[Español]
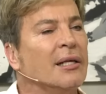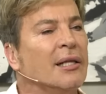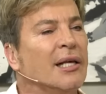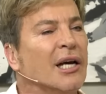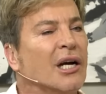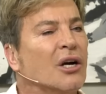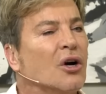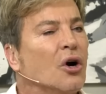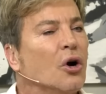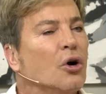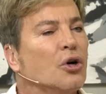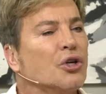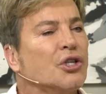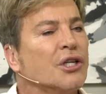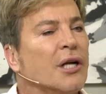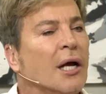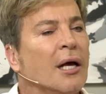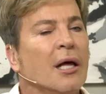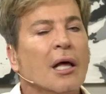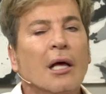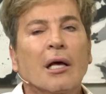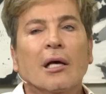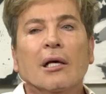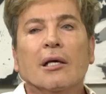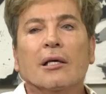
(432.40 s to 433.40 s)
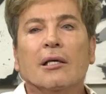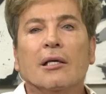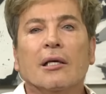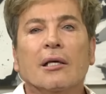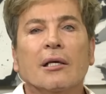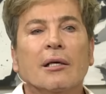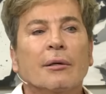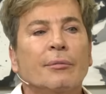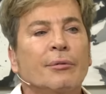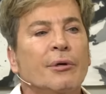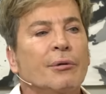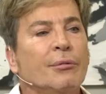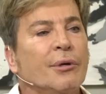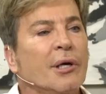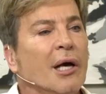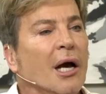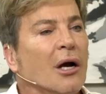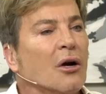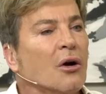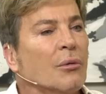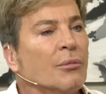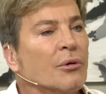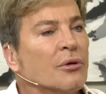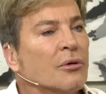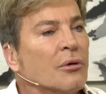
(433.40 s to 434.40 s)
de joyas, y vivía
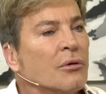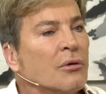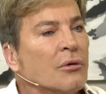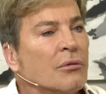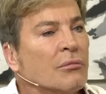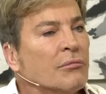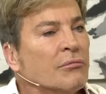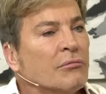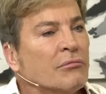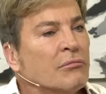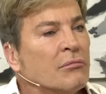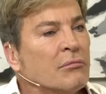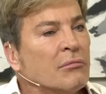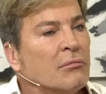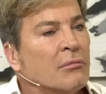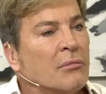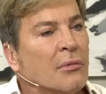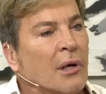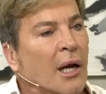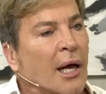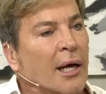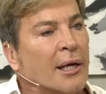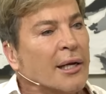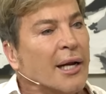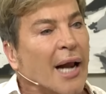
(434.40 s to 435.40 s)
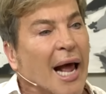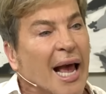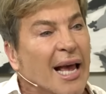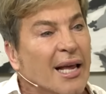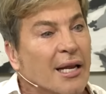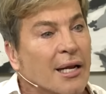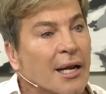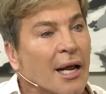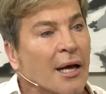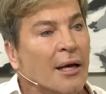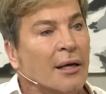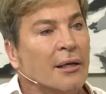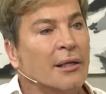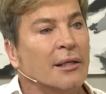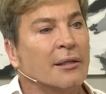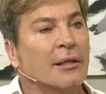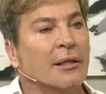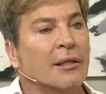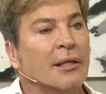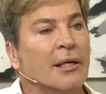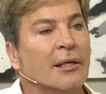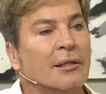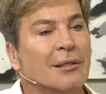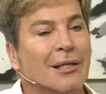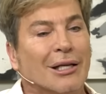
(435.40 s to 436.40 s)
como una reina,
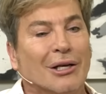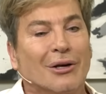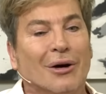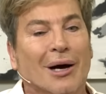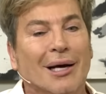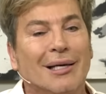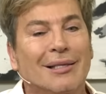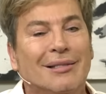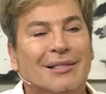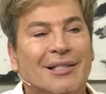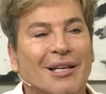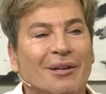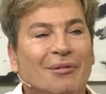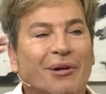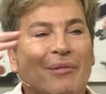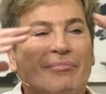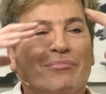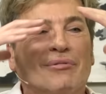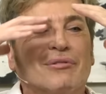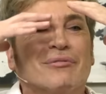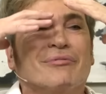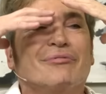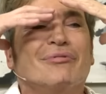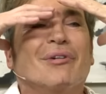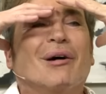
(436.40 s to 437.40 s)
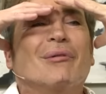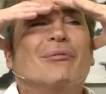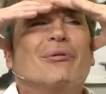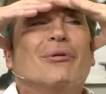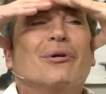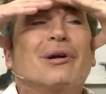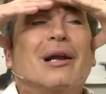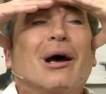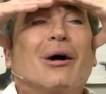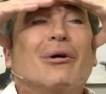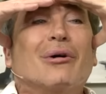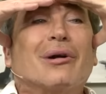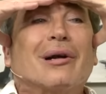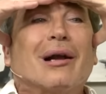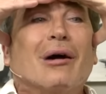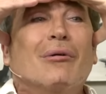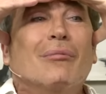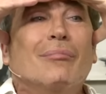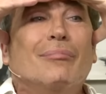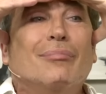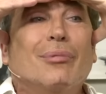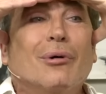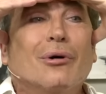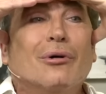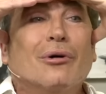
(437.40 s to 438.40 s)
¿entendés? Le digo, ay Silvia, por favor, ahorra
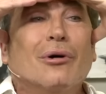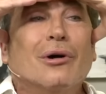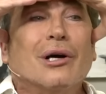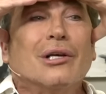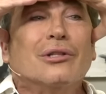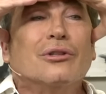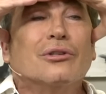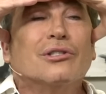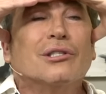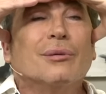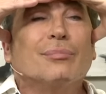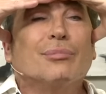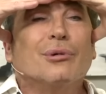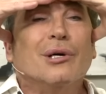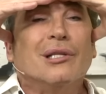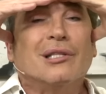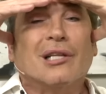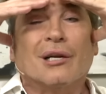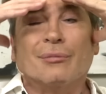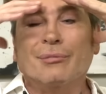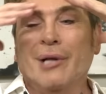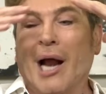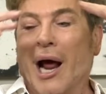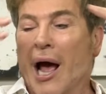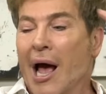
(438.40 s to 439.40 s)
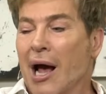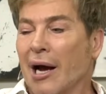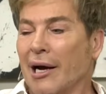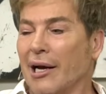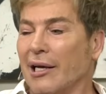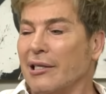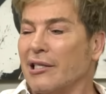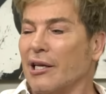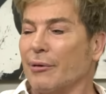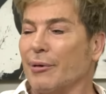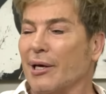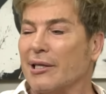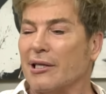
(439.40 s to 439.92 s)
un poco, que esto se puede terminar. ¿Qué se va a